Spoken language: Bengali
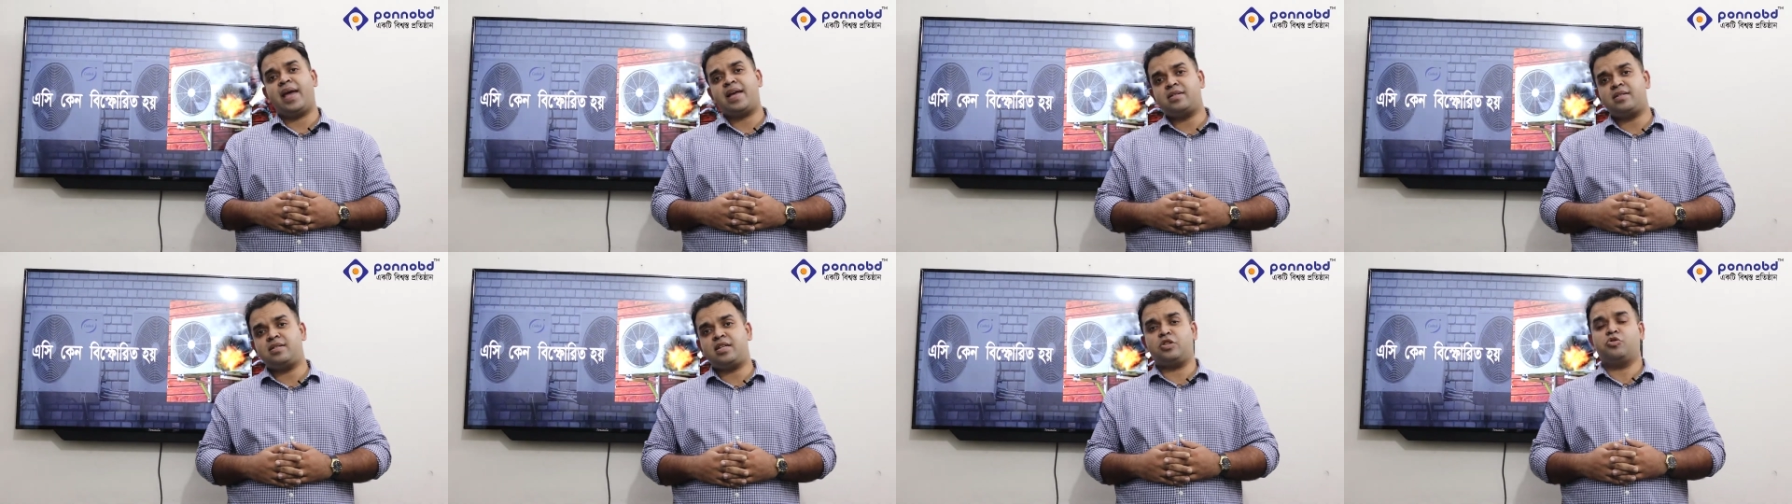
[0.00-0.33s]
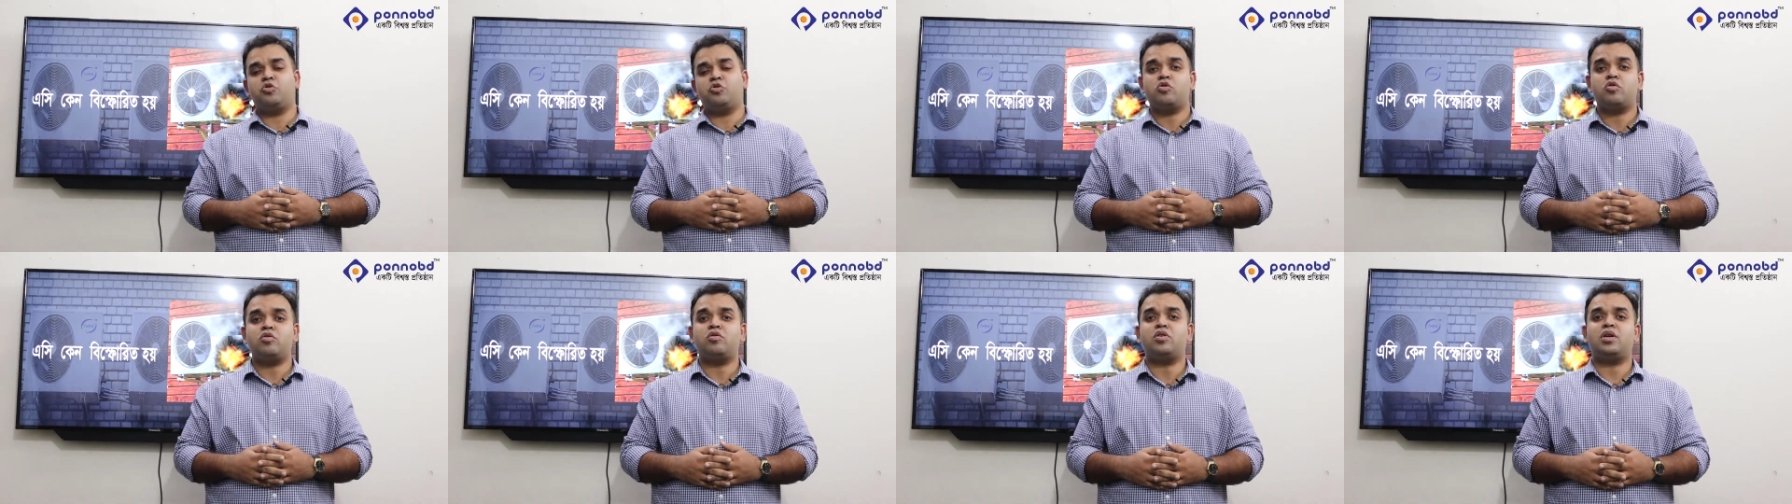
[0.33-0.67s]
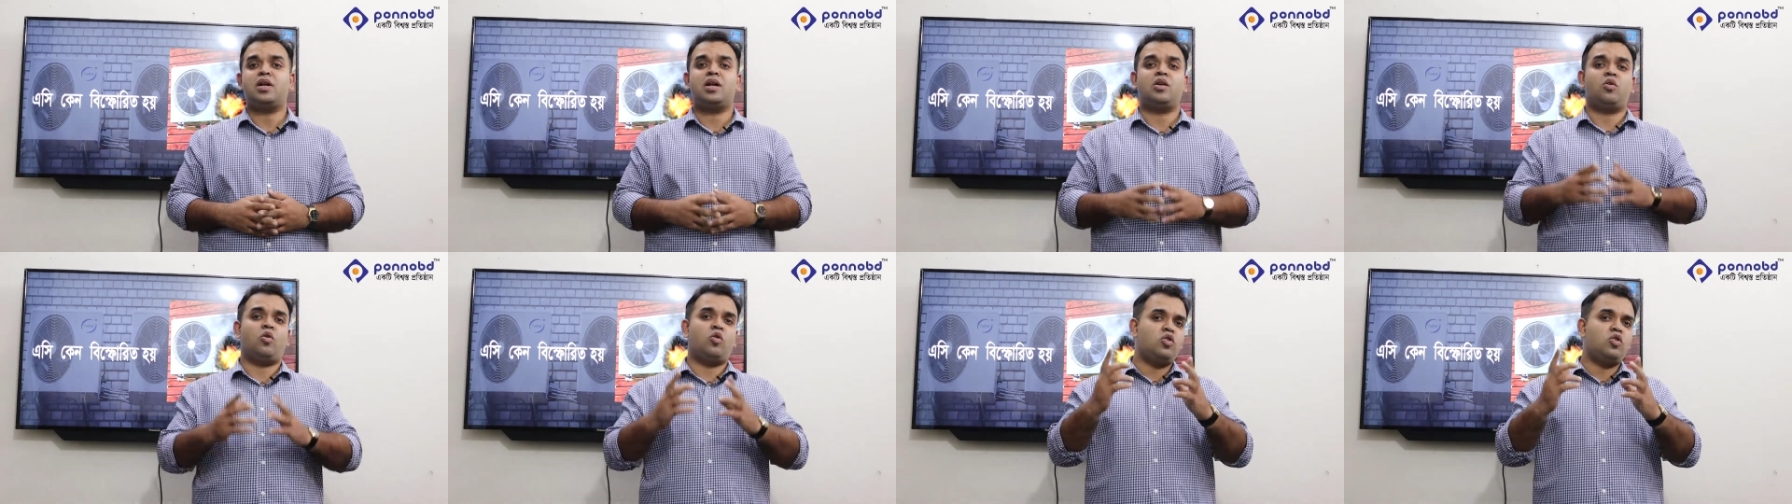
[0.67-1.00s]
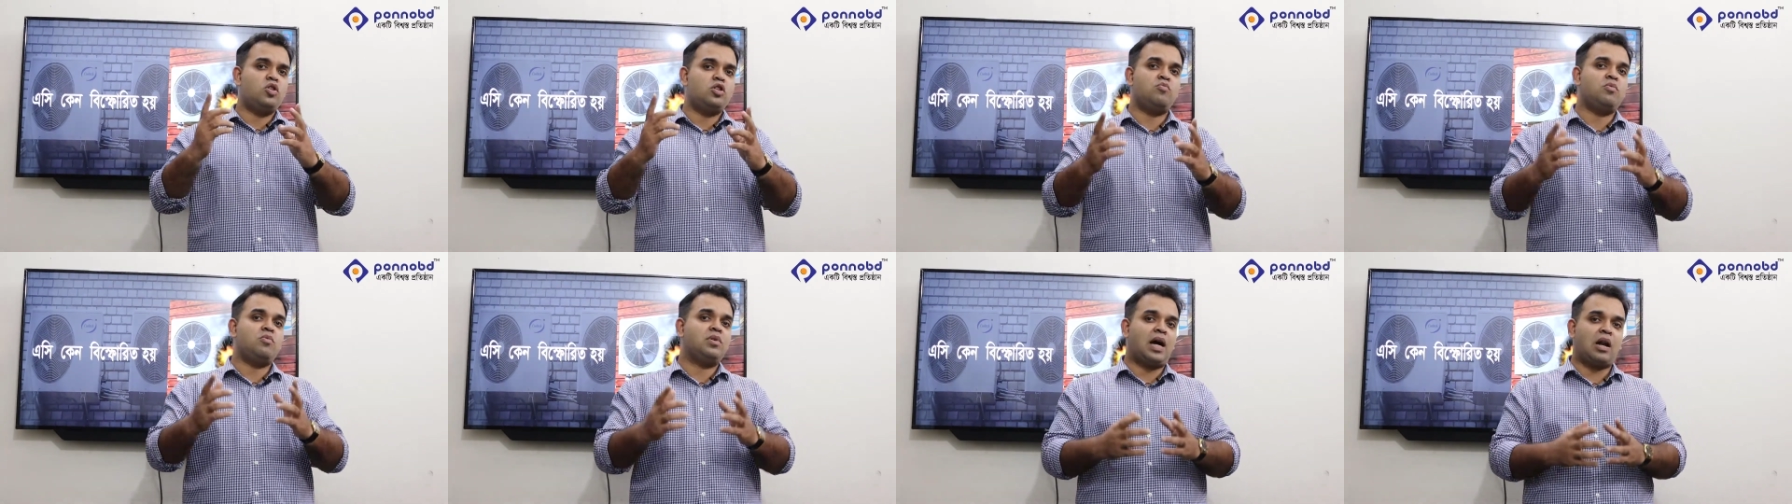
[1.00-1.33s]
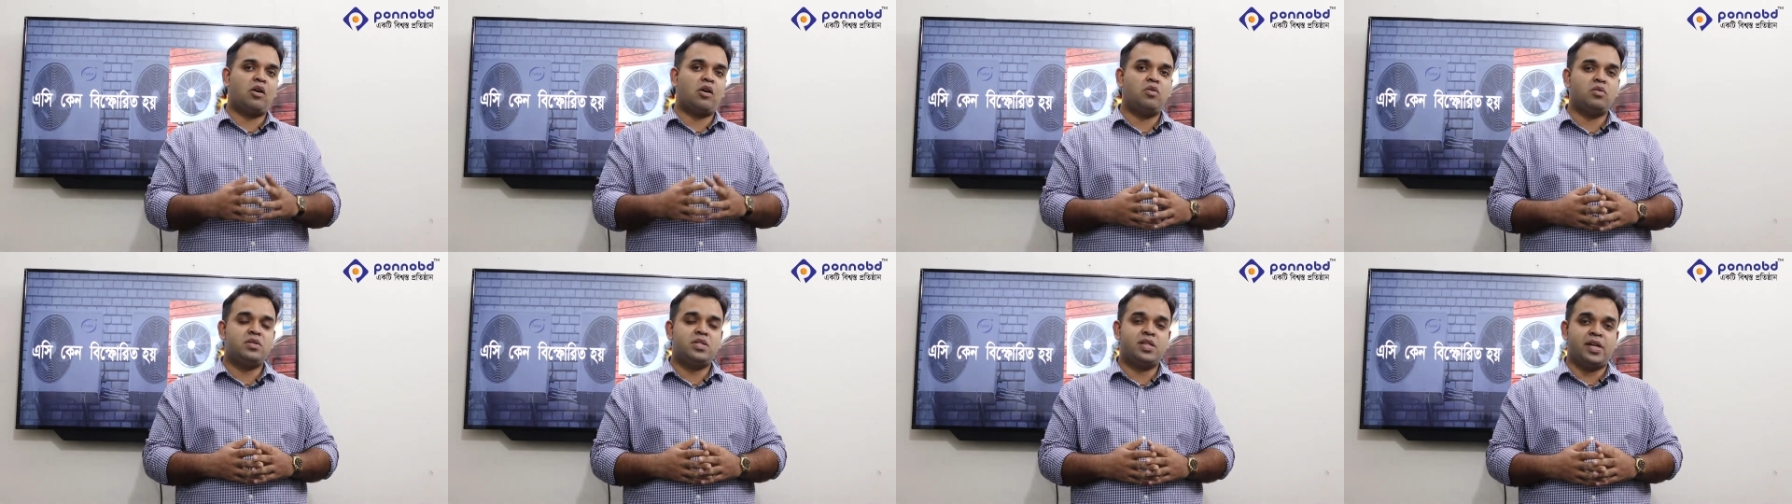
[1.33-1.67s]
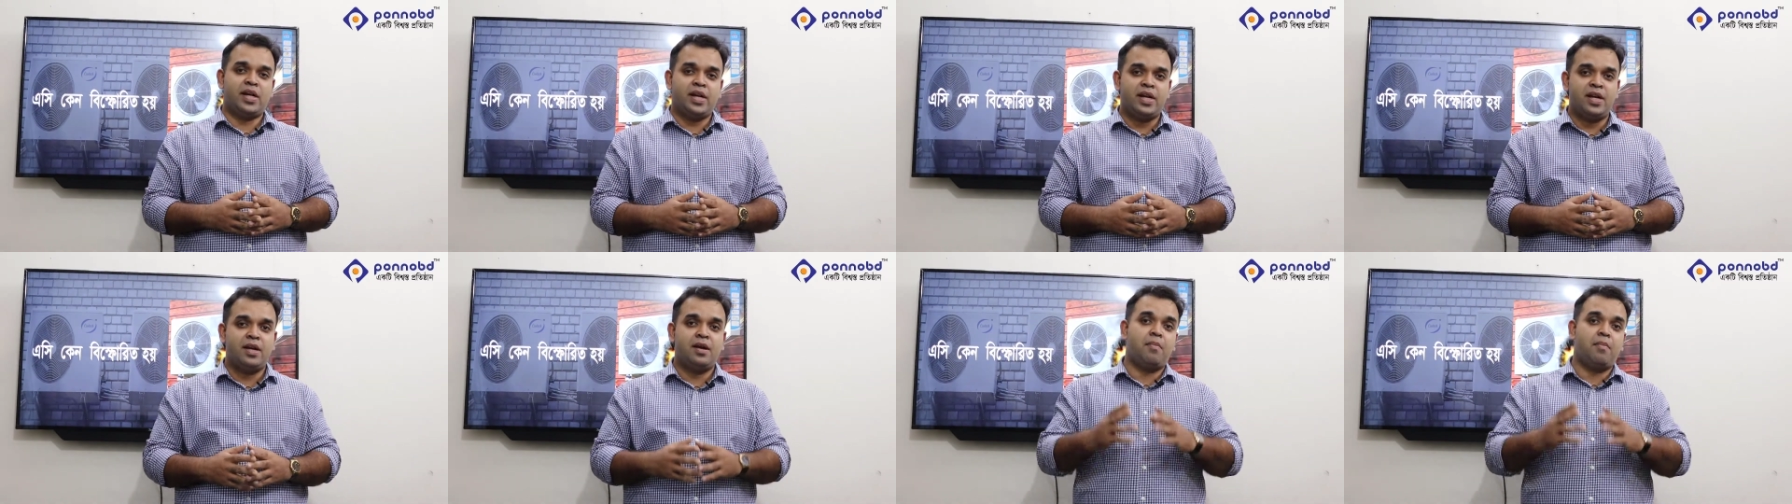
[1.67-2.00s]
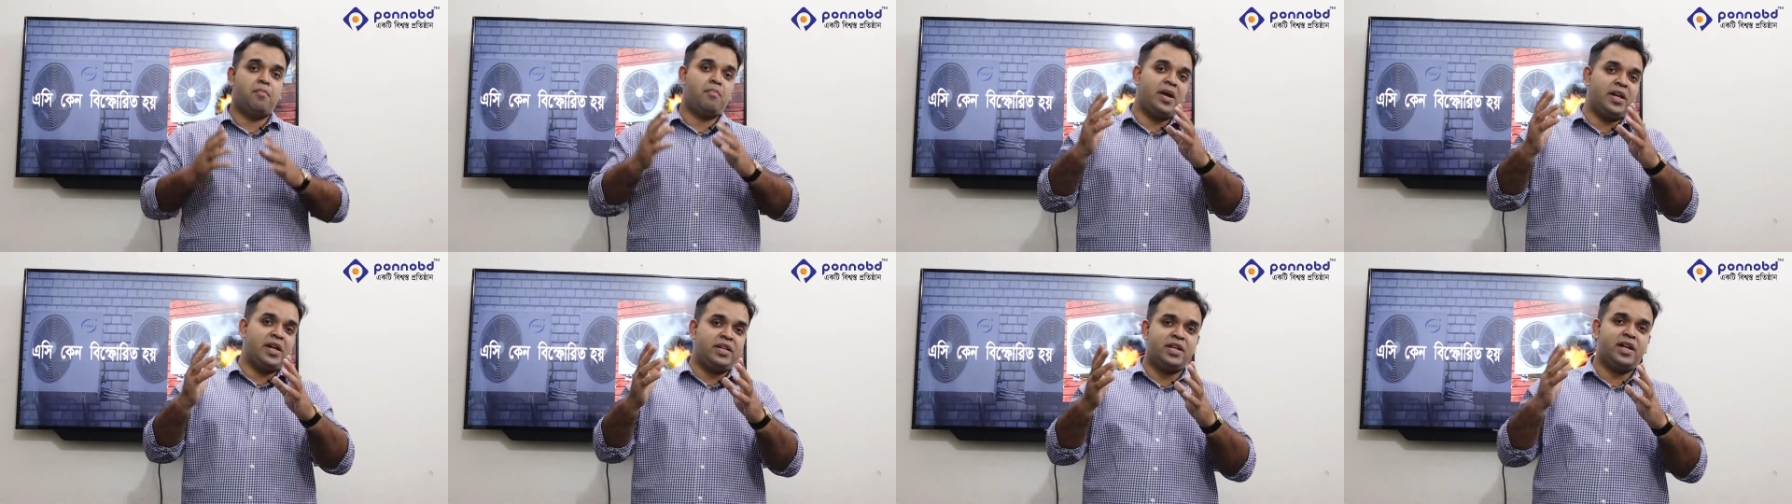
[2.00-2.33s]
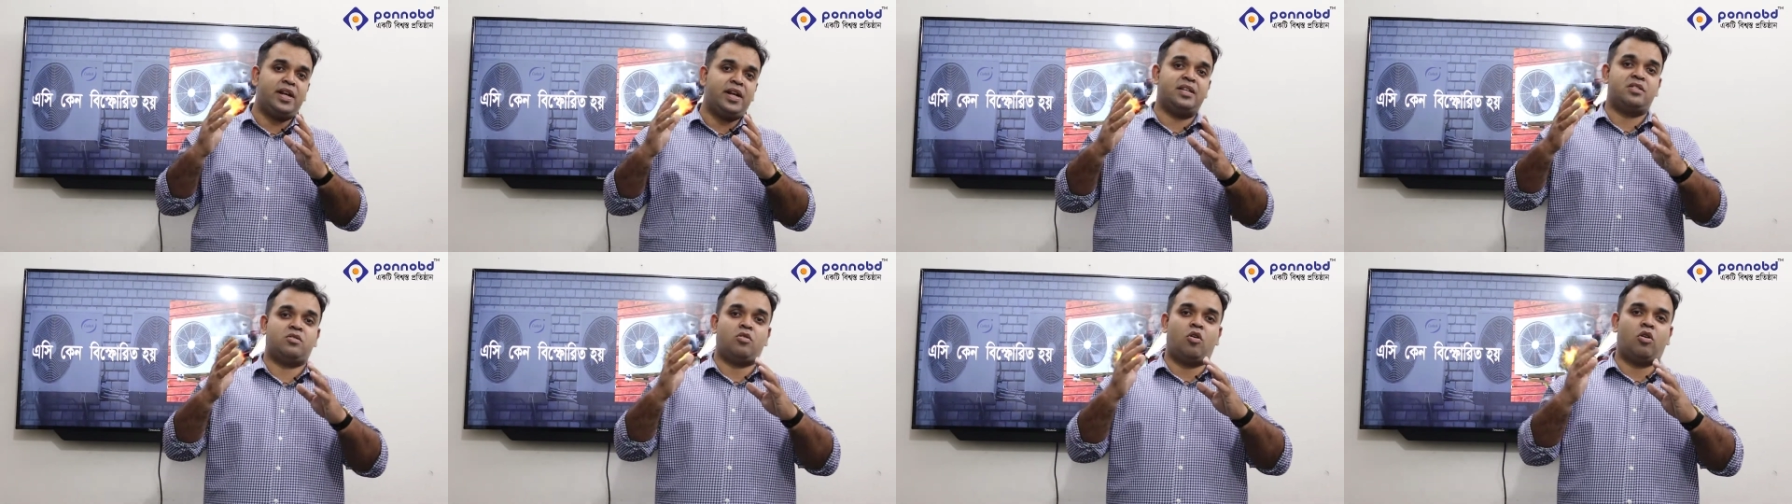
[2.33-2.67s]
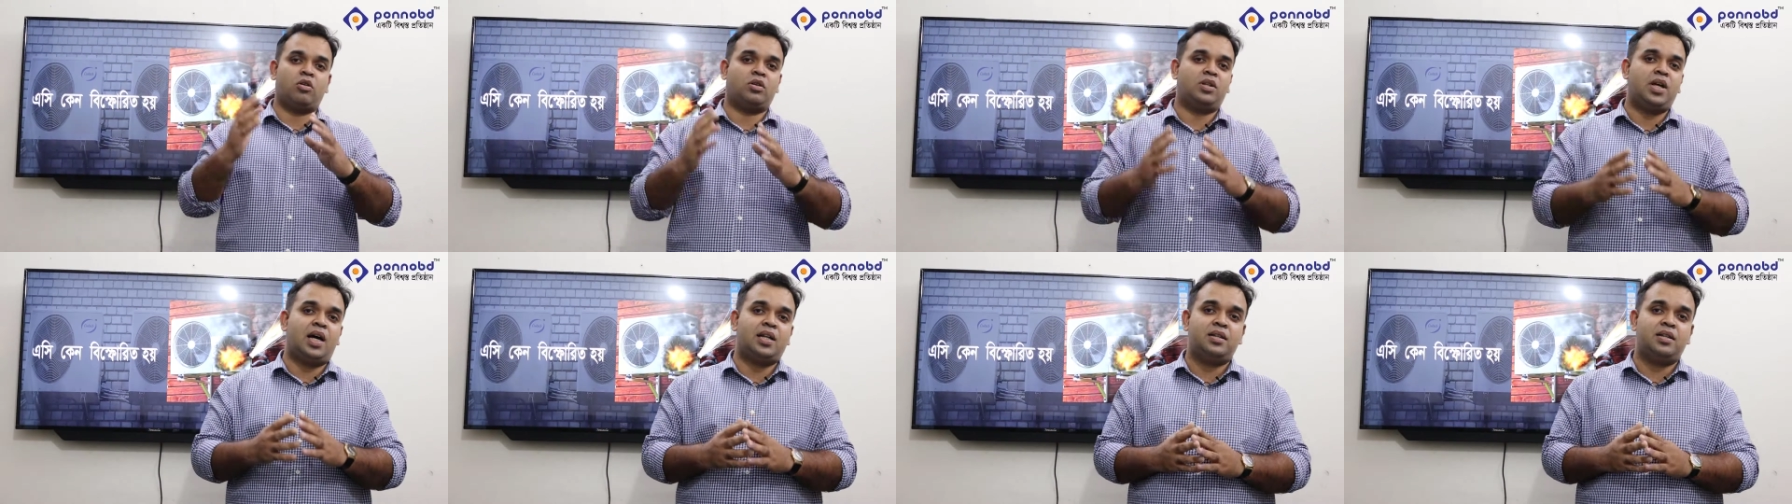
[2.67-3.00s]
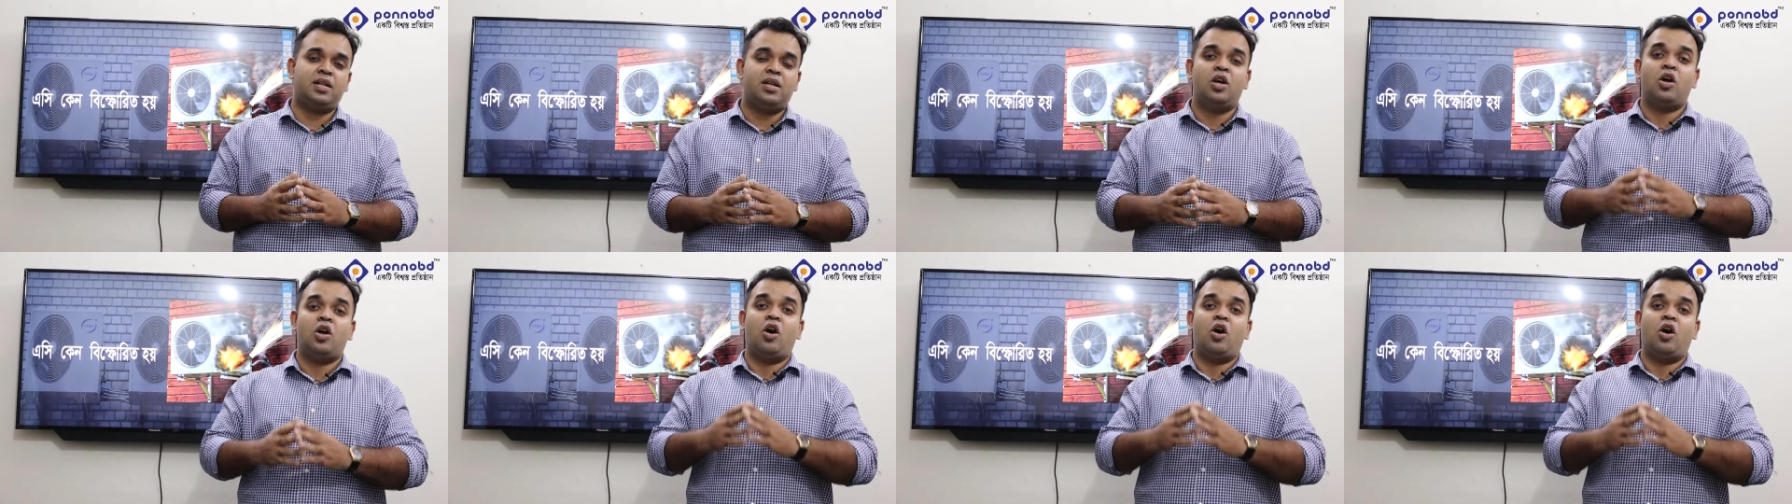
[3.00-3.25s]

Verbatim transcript: এসি দুর্ঘটনার অন্যতম কারণ হচ্ছে মেনটেন্যান্স অর্থাৎ